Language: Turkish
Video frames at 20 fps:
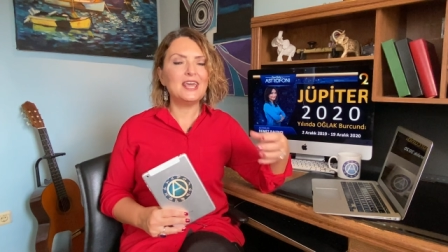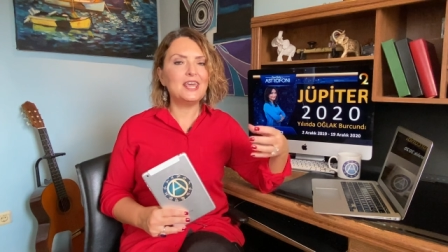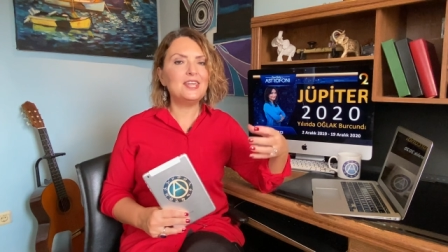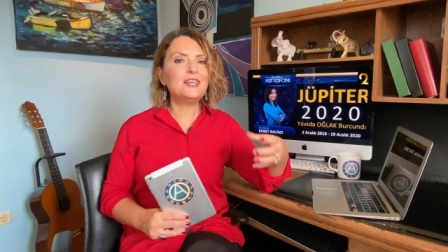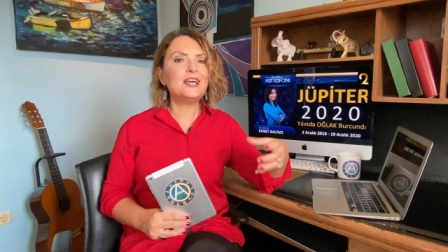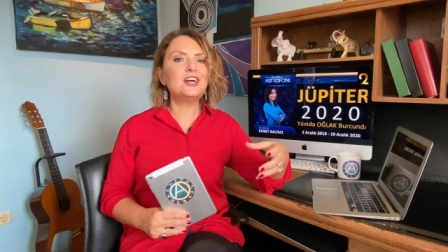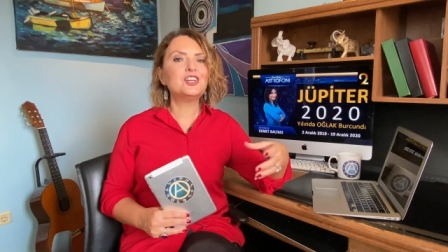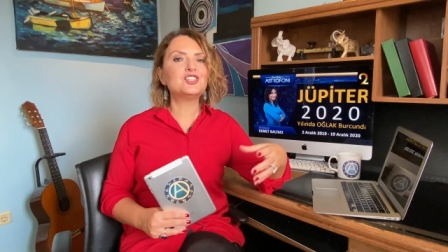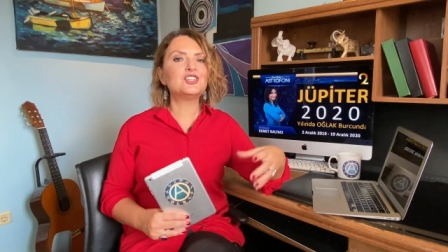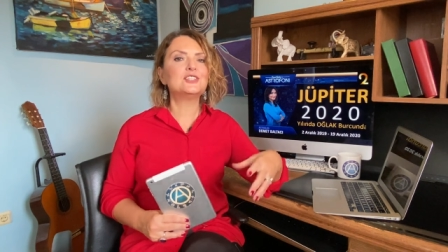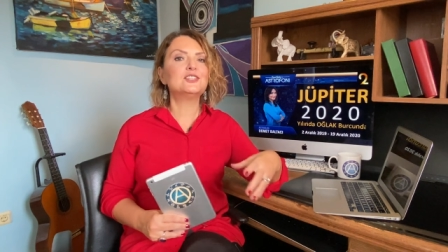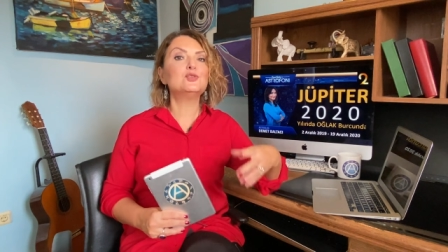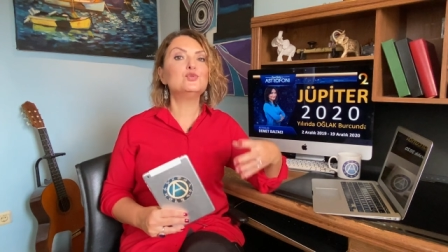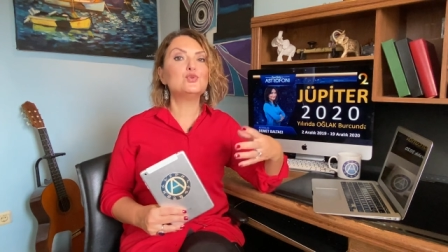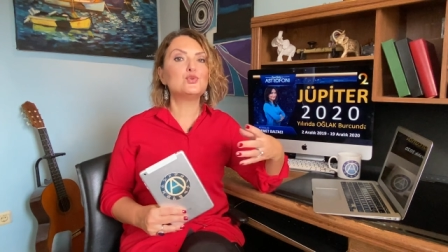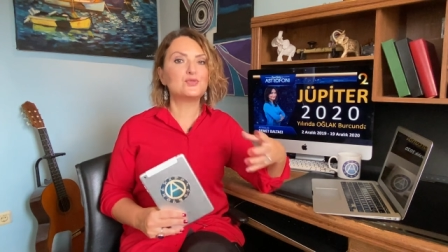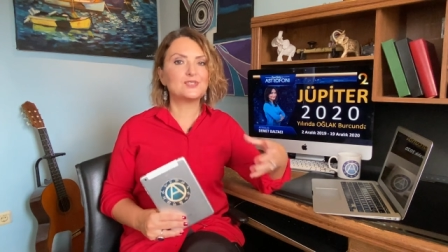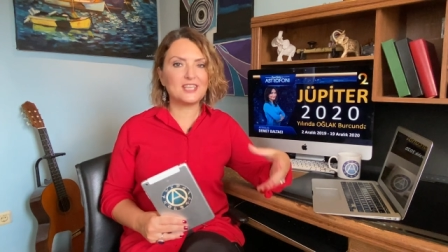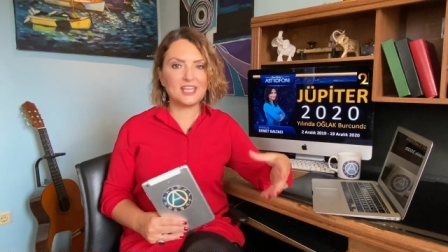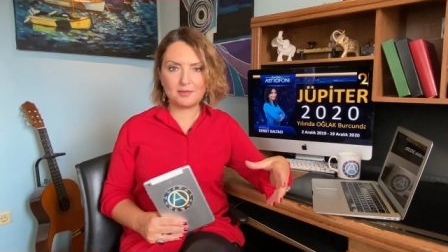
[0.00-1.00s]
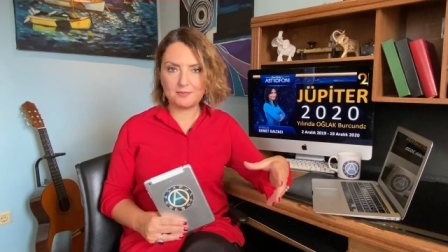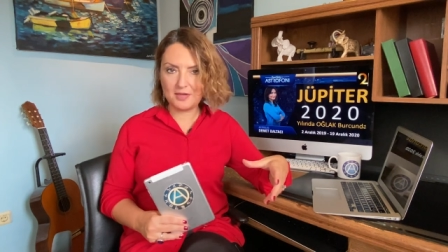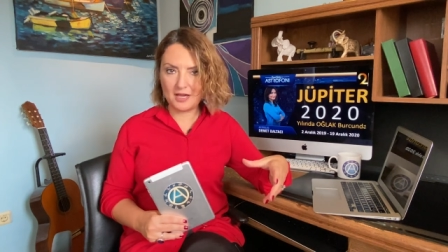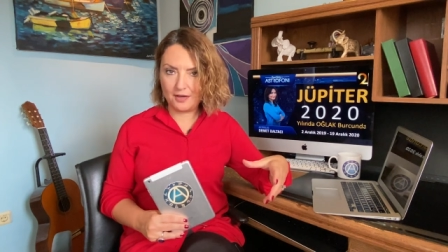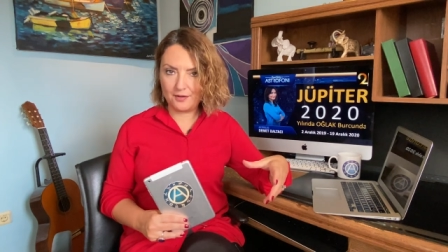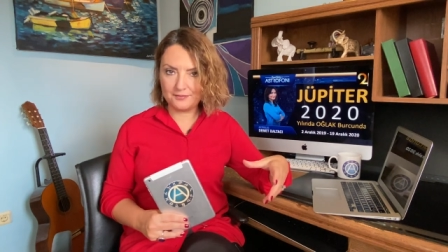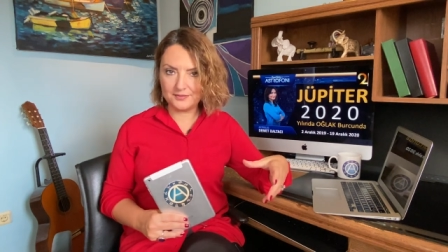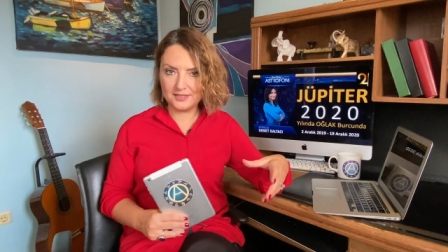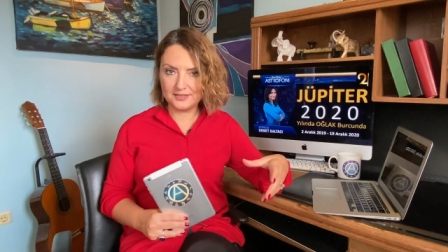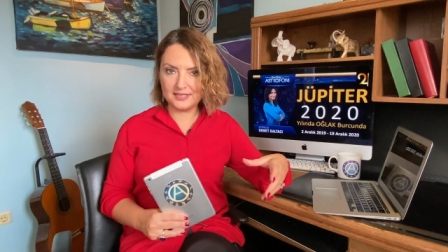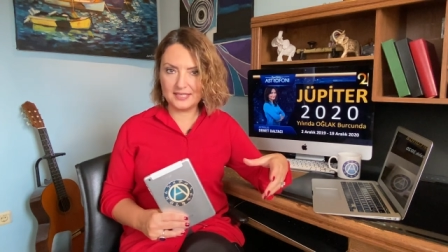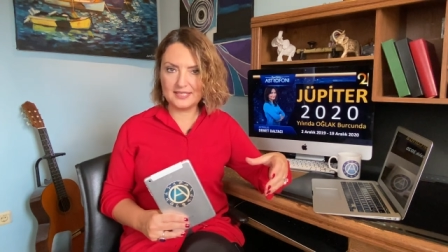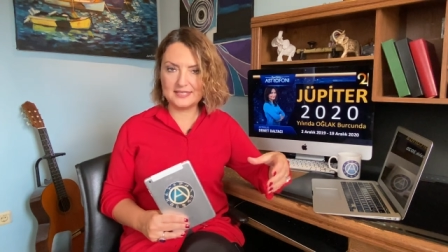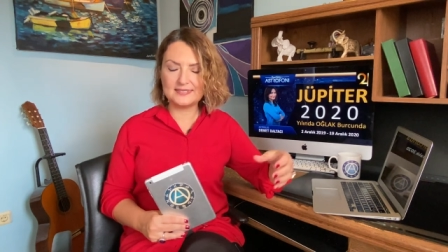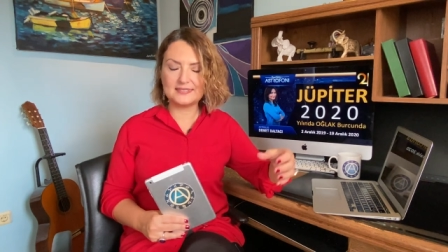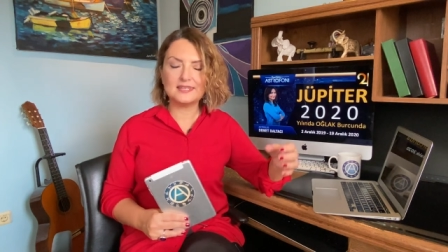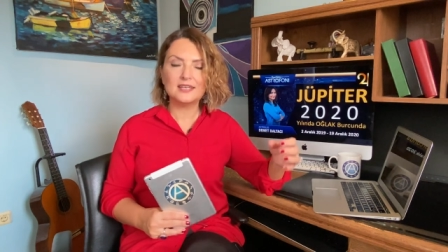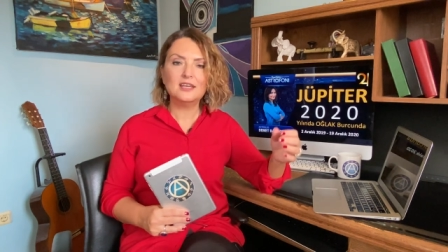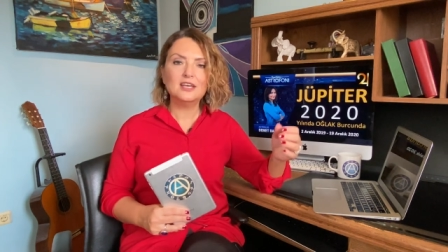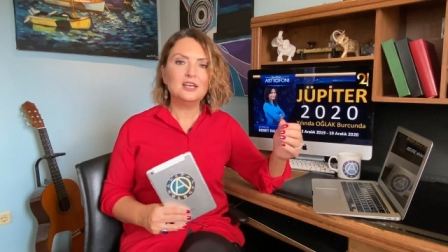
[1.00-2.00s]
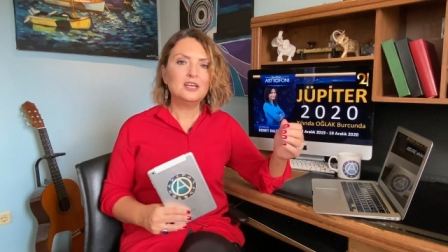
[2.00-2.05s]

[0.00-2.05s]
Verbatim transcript: Enerjisi yüksek bir haftadayız.